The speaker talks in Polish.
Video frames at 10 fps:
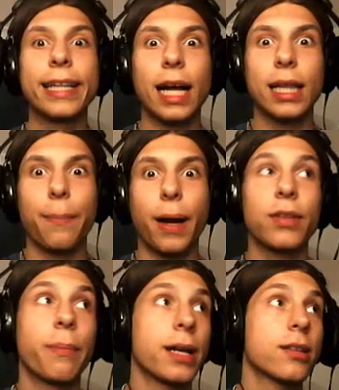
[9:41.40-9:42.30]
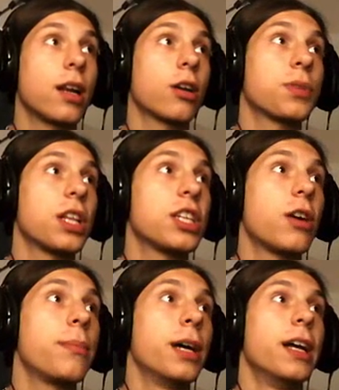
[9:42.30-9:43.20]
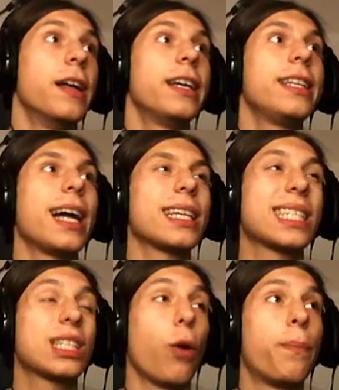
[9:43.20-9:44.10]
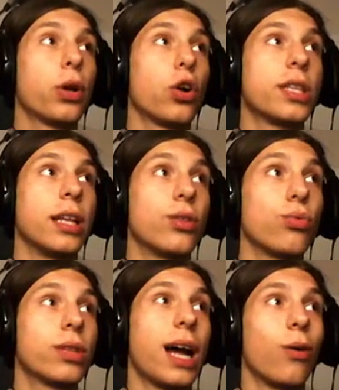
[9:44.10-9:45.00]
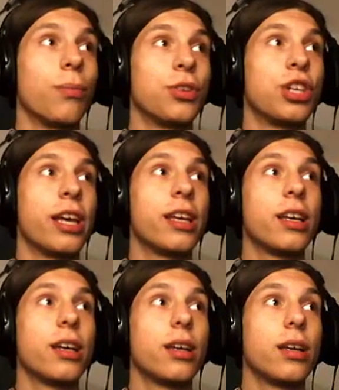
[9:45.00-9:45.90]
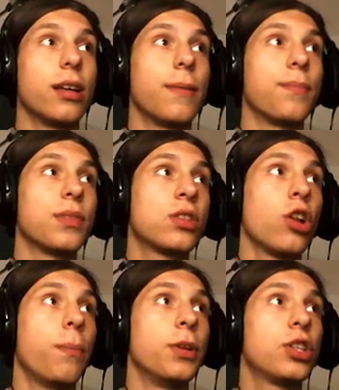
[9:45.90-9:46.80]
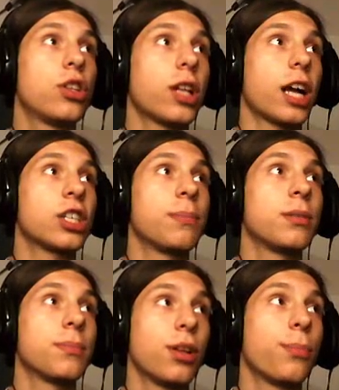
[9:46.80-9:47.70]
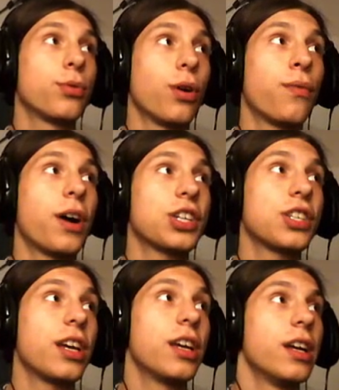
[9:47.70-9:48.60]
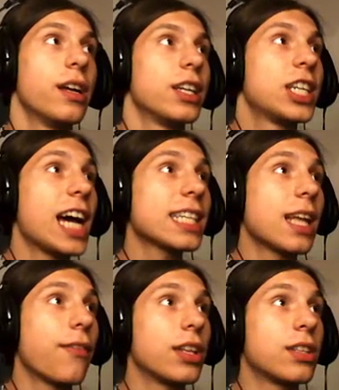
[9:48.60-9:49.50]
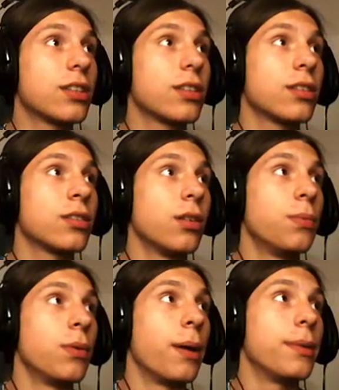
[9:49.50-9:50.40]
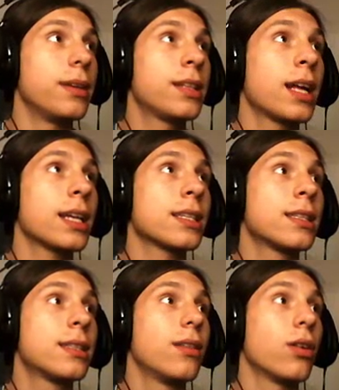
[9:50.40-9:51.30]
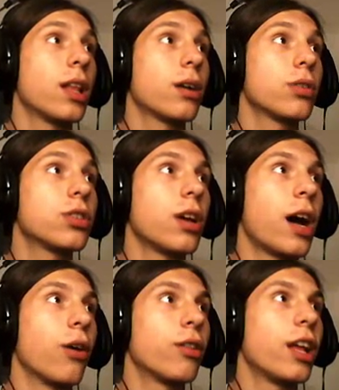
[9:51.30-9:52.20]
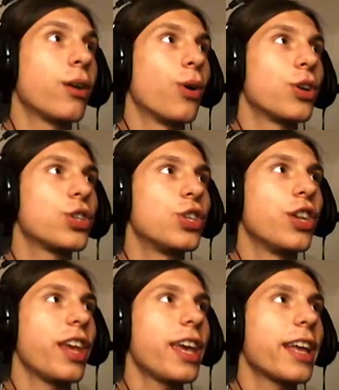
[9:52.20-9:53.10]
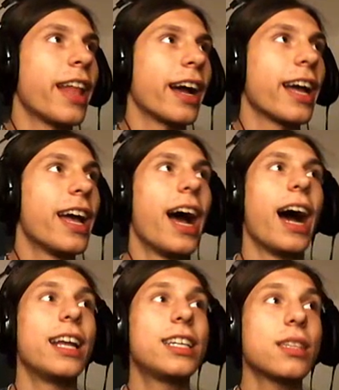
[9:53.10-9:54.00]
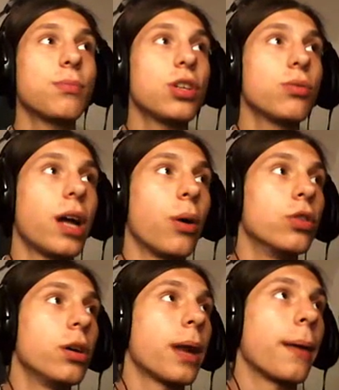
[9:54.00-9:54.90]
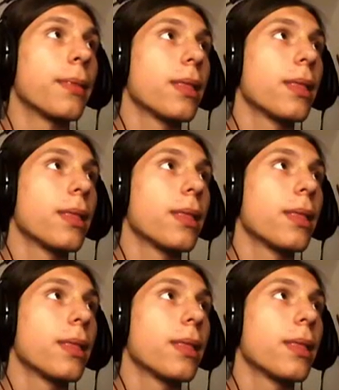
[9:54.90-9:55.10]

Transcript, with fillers: i tak naprawdę bardzo daleko przeleciałem i na 100% udało mi się um, zdobyć to tak, żeby zdobył to właśnie czas nawet zrobiłem i teraz odległość, a odległości nie jednak, ale czas mi się udało, dobra.